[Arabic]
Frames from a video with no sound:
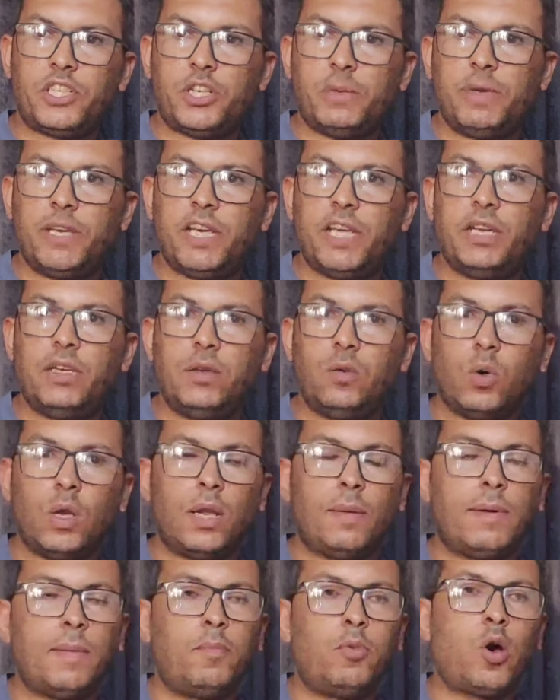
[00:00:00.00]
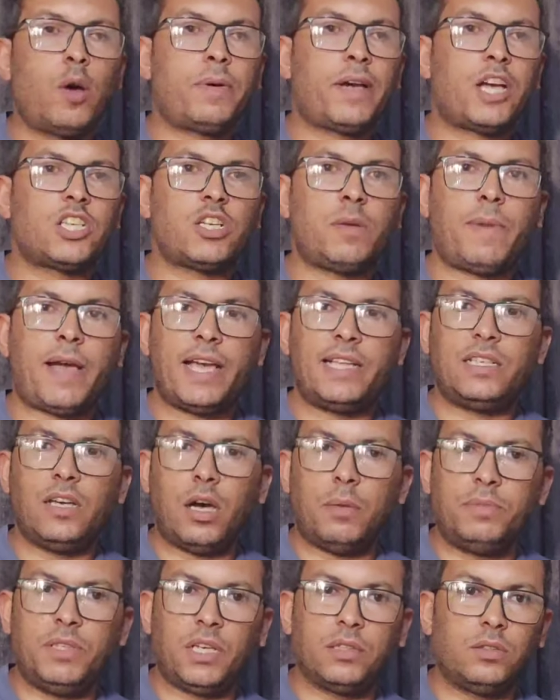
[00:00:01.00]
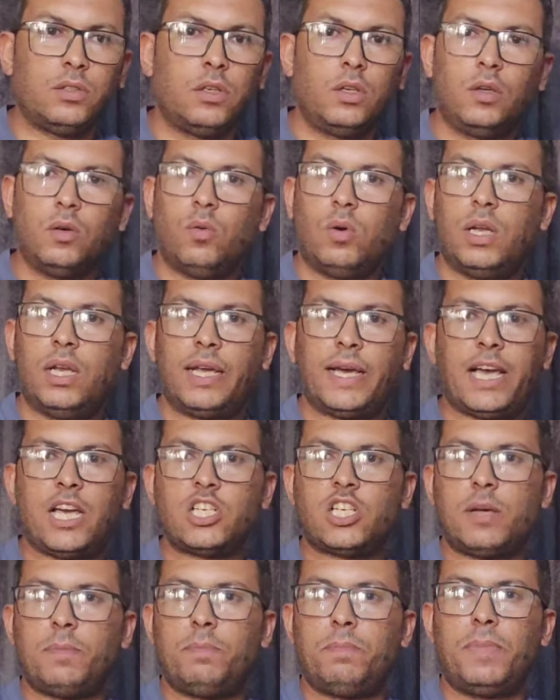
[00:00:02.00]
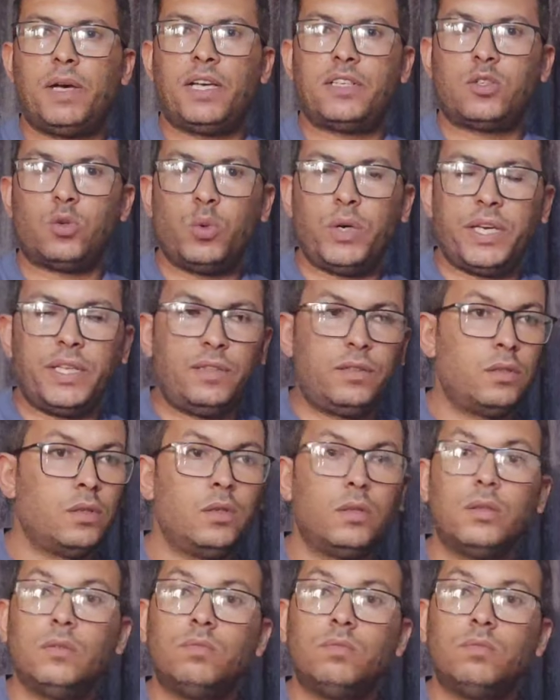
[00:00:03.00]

اتش بي ال ولا ابواب خشب عادي ابيض ولا خشب سويد